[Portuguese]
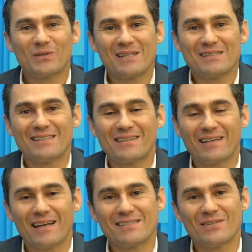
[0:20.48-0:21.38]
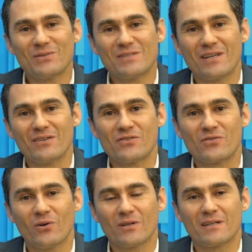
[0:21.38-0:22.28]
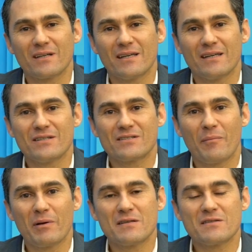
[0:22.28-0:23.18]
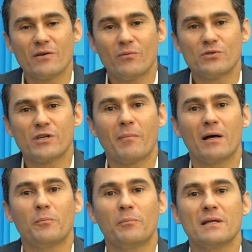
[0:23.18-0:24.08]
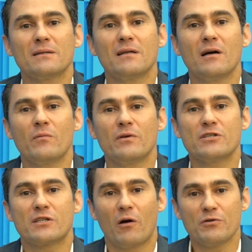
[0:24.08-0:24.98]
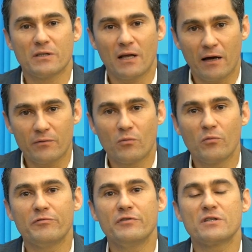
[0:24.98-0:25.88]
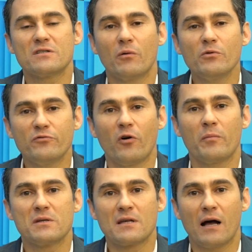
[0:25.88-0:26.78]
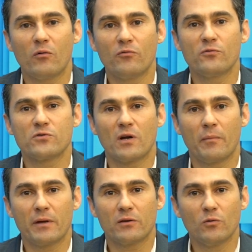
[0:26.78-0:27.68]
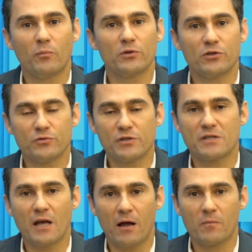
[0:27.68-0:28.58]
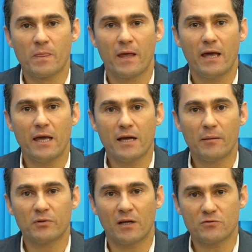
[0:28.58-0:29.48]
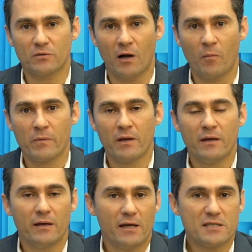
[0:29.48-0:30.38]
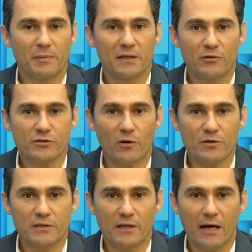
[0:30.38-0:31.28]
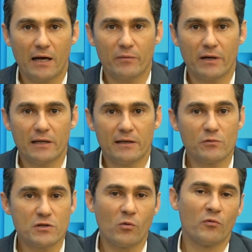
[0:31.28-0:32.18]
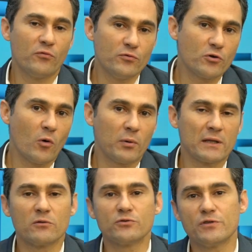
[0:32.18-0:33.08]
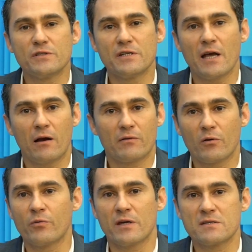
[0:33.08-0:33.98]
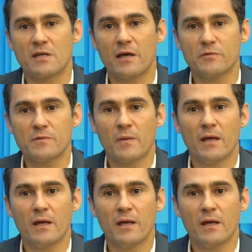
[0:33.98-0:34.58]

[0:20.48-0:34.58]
313 do CNJ estabeleceu o chamado plantão extraordinário com vistas a uniformizar o funcionamento do Poder Judiciário em âmbito nacional. Esse plantão extraordinário, ele não se confunde com o plantão judiciário que conhecemos